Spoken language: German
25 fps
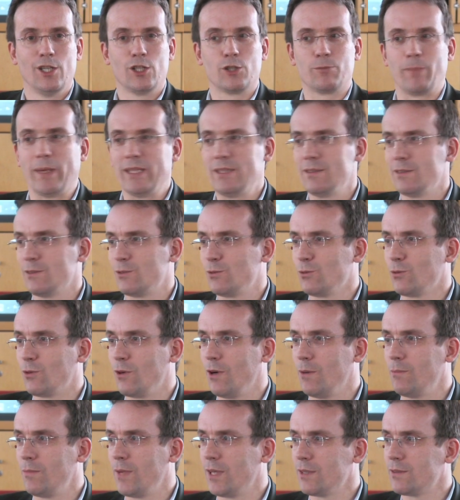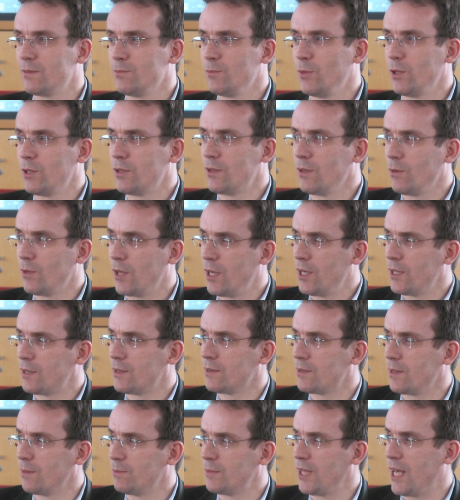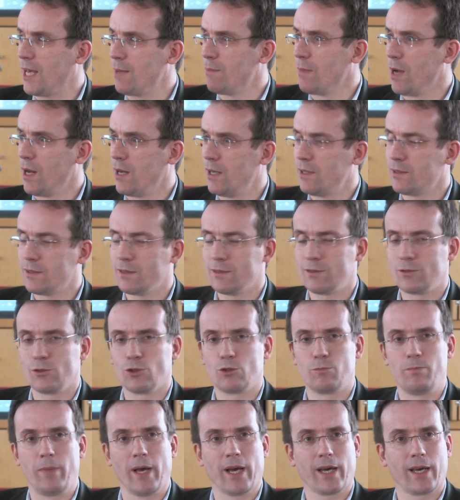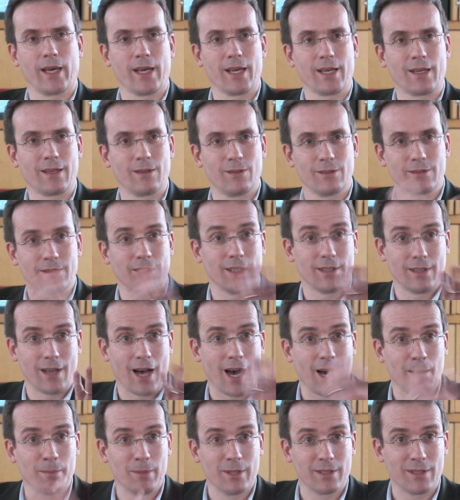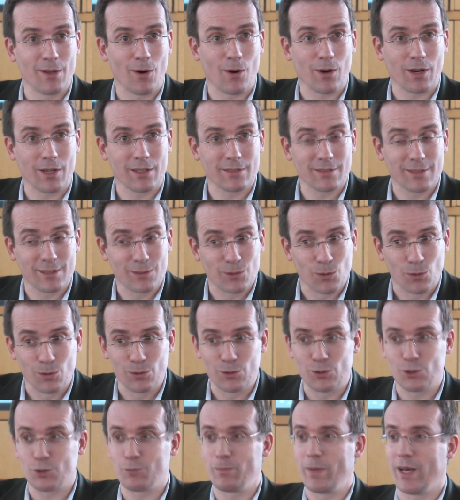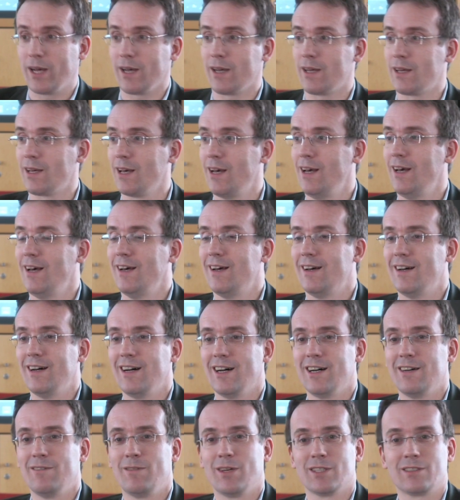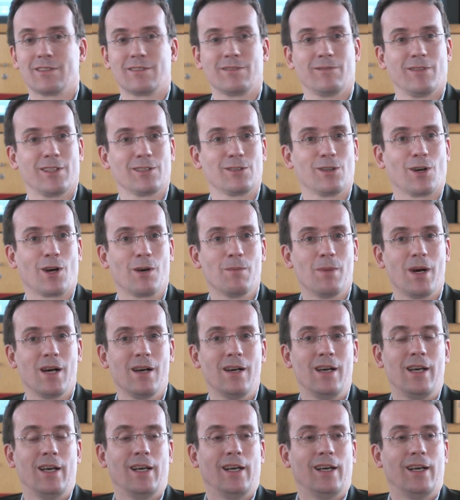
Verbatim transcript: Spenden zukommen lassen möchte? Oder liegt es am Thema? Ist es zu sperrig? Ist der Name der Organisation zu sperrig? Äh, was, was auch immer.